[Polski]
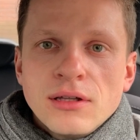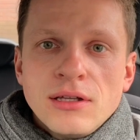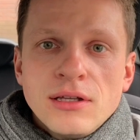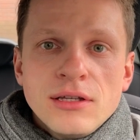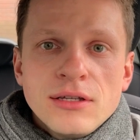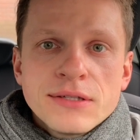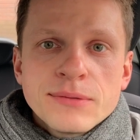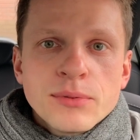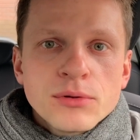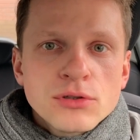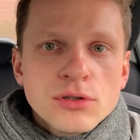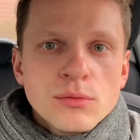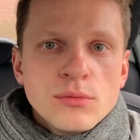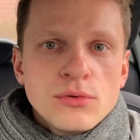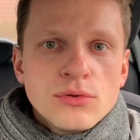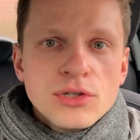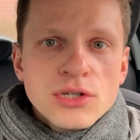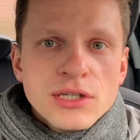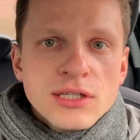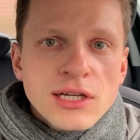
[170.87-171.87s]
i
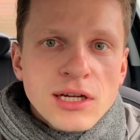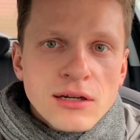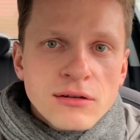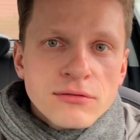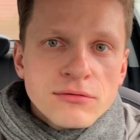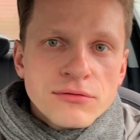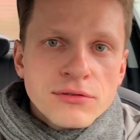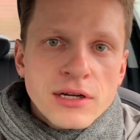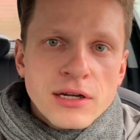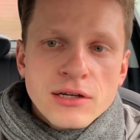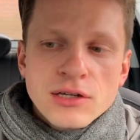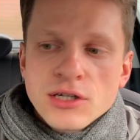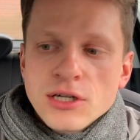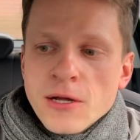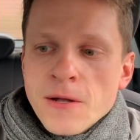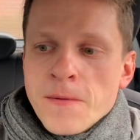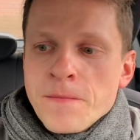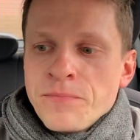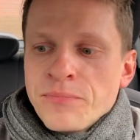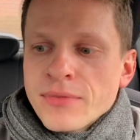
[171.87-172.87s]
sposobu życia
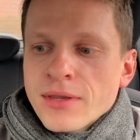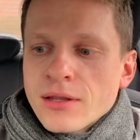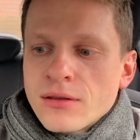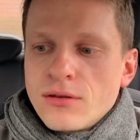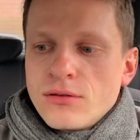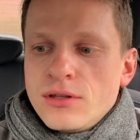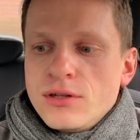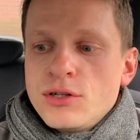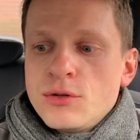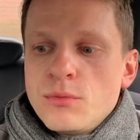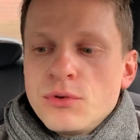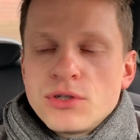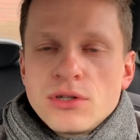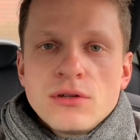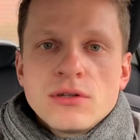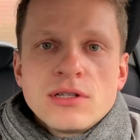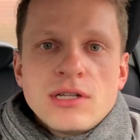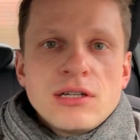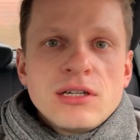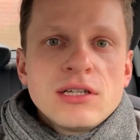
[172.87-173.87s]
wręcz. To też
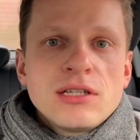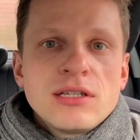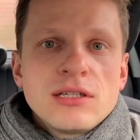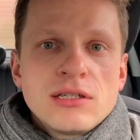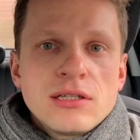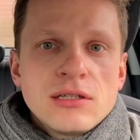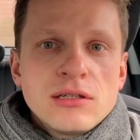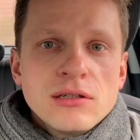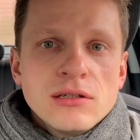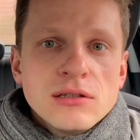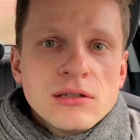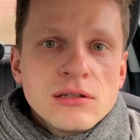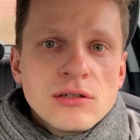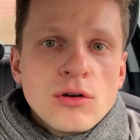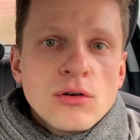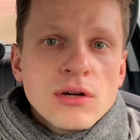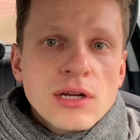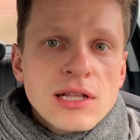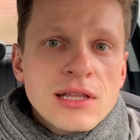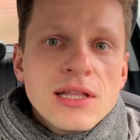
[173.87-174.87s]
może oznaczać e,
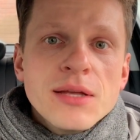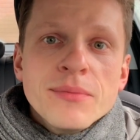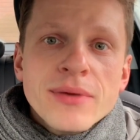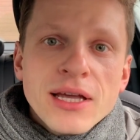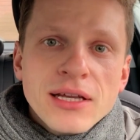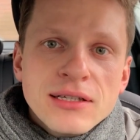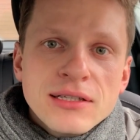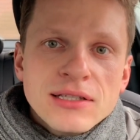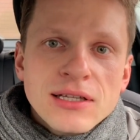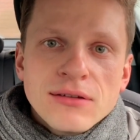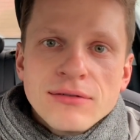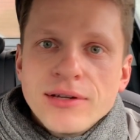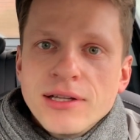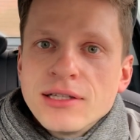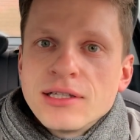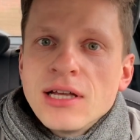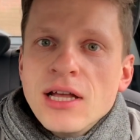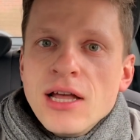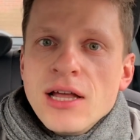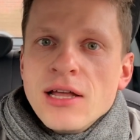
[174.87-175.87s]
konkretne miejsce,
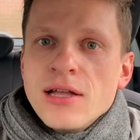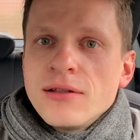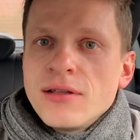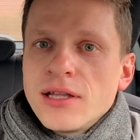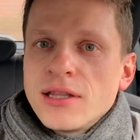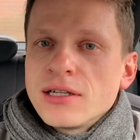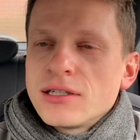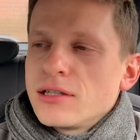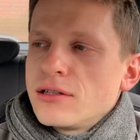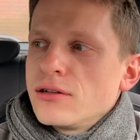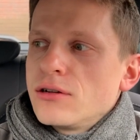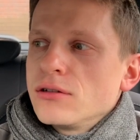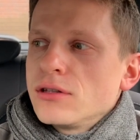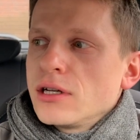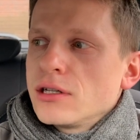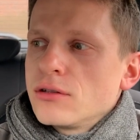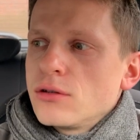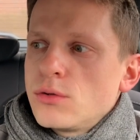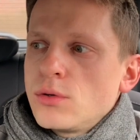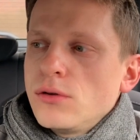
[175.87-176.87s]
więc nie da się tego
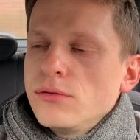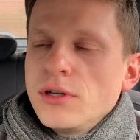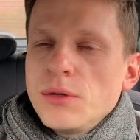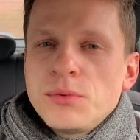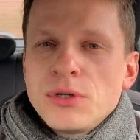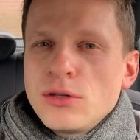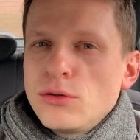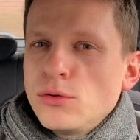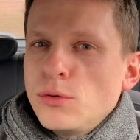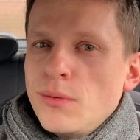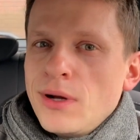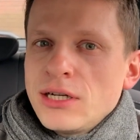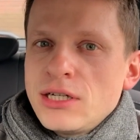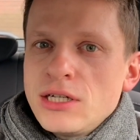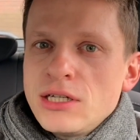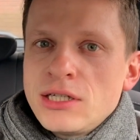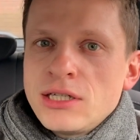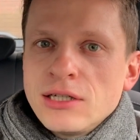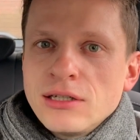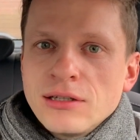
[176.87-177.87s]
tak dosłownie
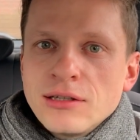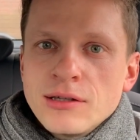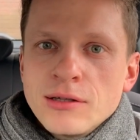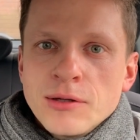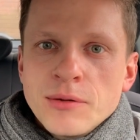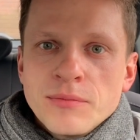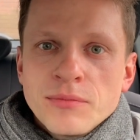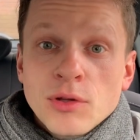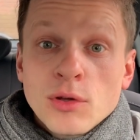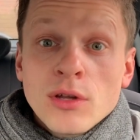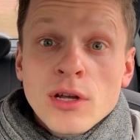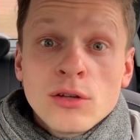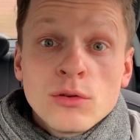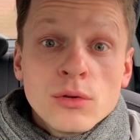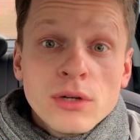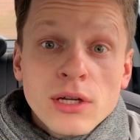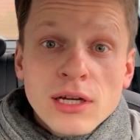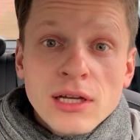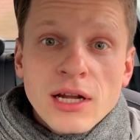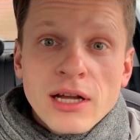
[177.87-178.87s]
przetłumaczyć. No
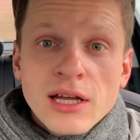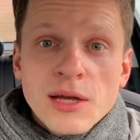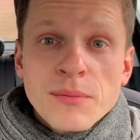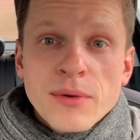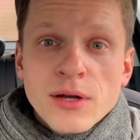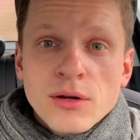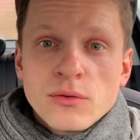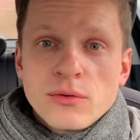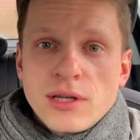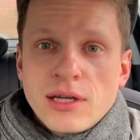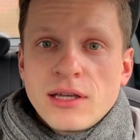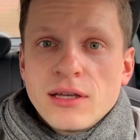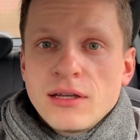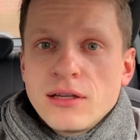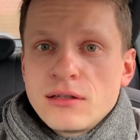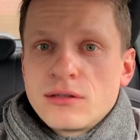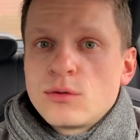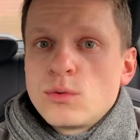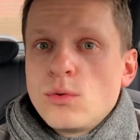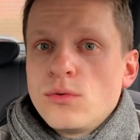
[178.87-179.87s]
niektóre kraje mają
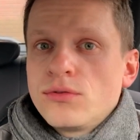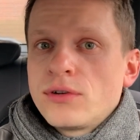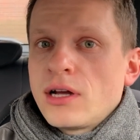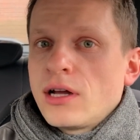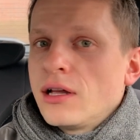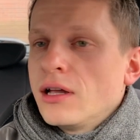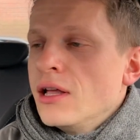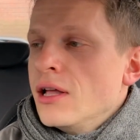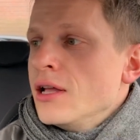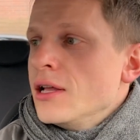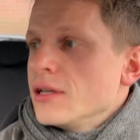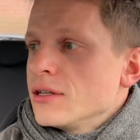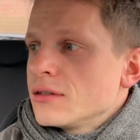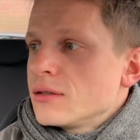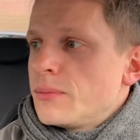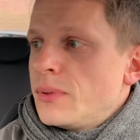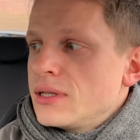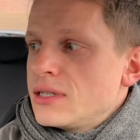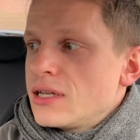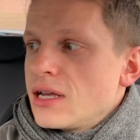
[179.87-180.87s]
takie słówka
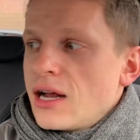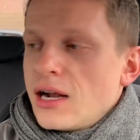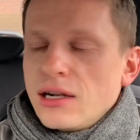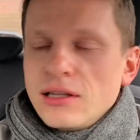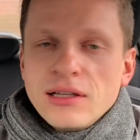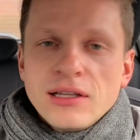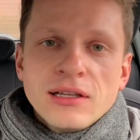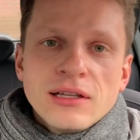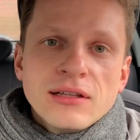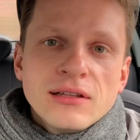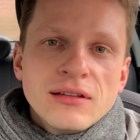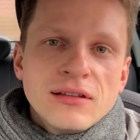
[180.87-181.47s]
specjalne.